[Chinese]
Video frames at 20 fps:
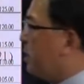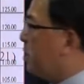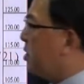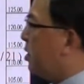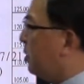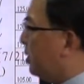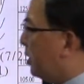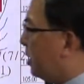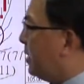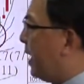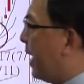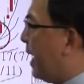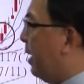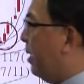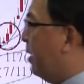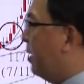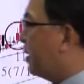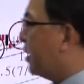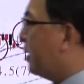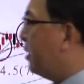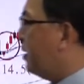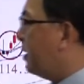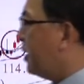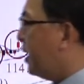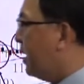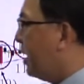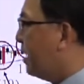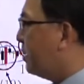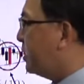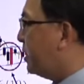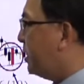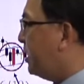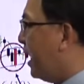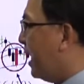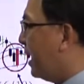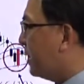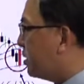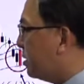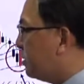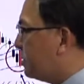能有人呐，可能看到吉
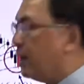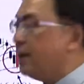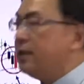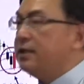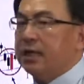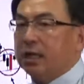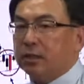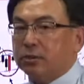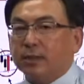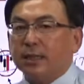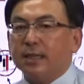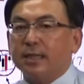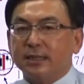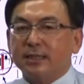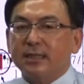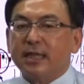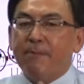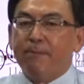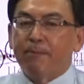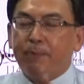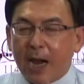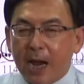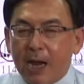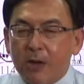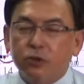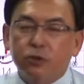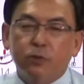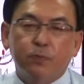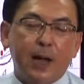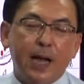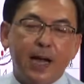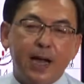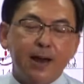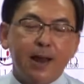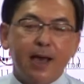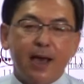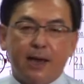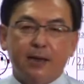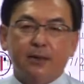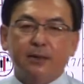拉中间小赚个三趴五趴
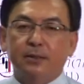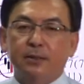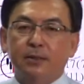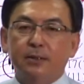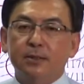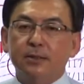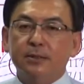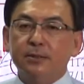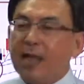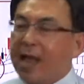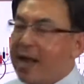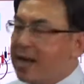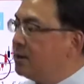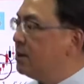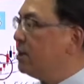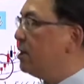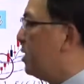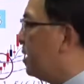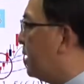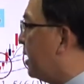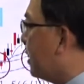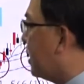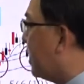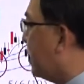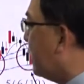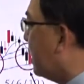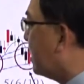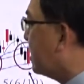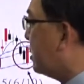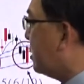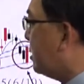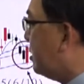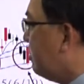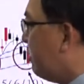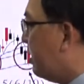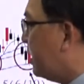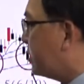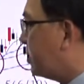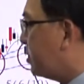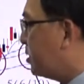啦，但是你可以看到四
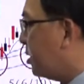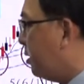月十